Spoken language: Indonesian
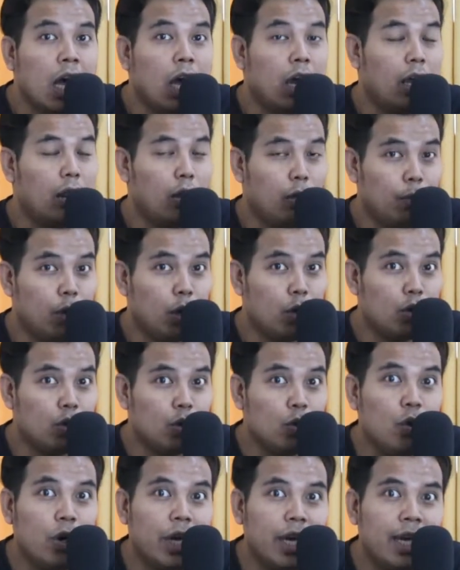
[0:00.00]
Kalau menurut
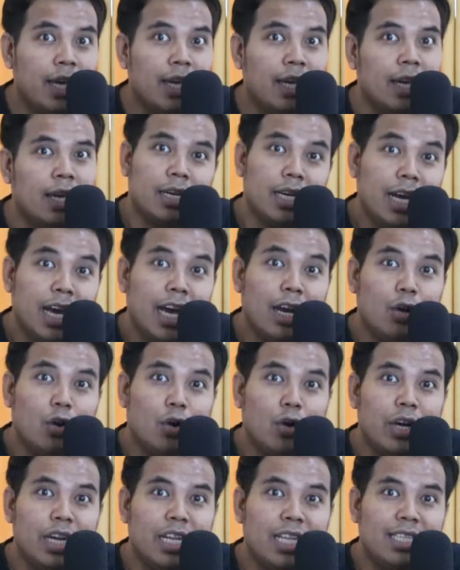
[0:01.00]
gue, dengan
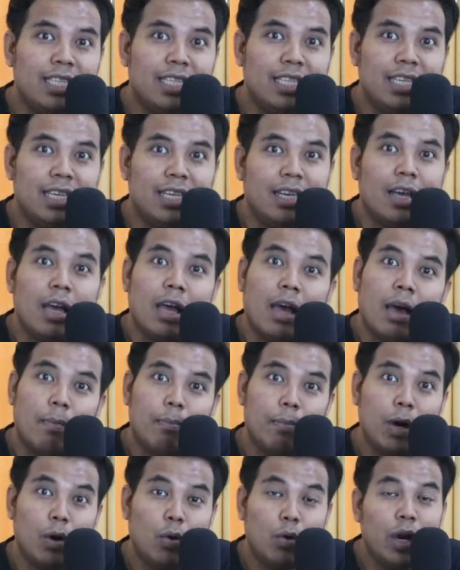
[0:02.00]
kondisi
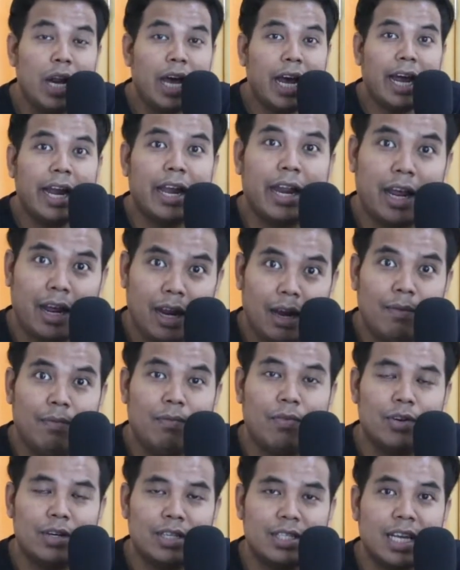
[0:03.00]
menggunakan
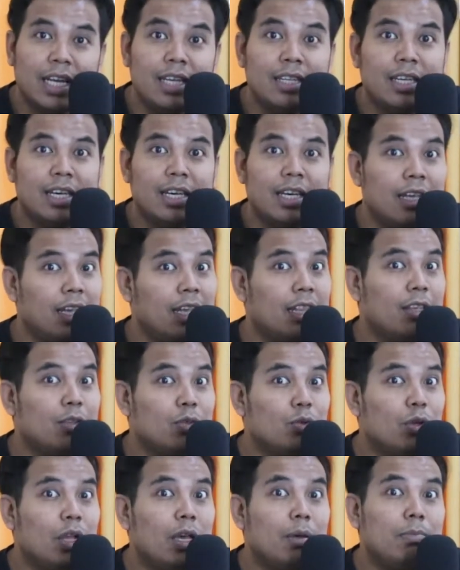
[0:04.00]
handphone saja kita
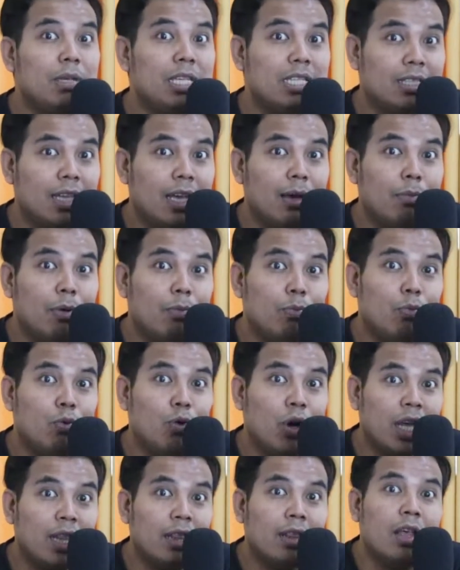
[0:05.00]
sudah bisa
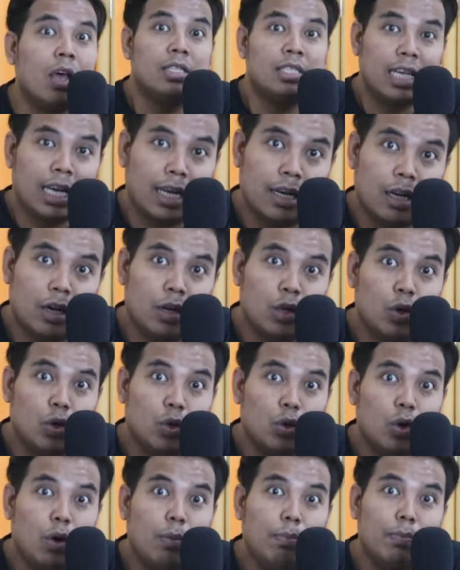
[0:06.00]
membuat channel
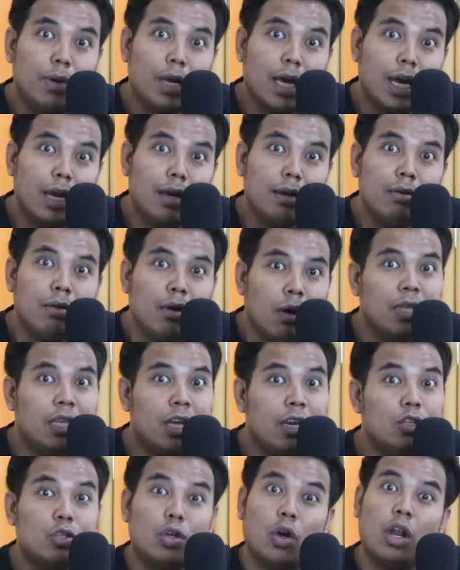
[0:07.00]
YouTube dan
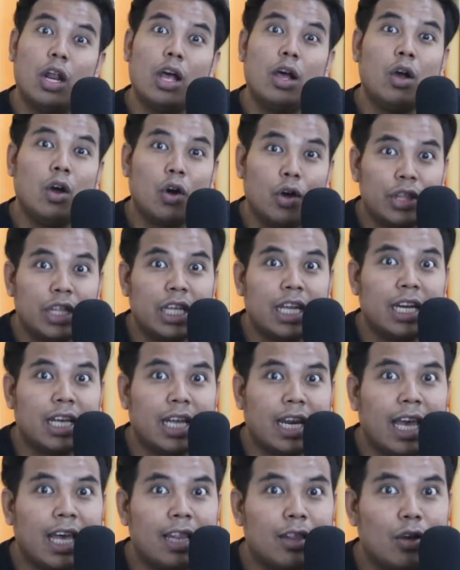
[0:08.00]
menjadi seorang konten
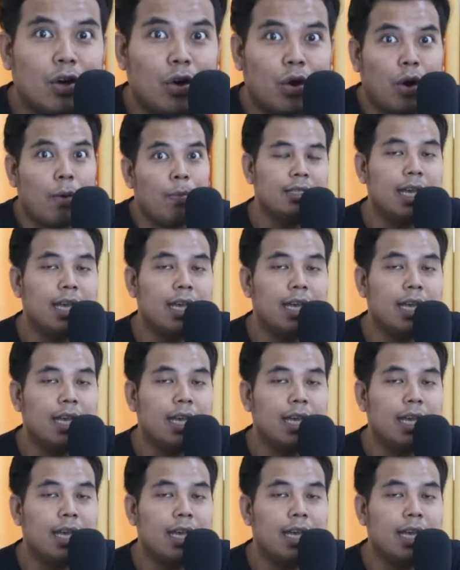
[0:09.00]
kreator.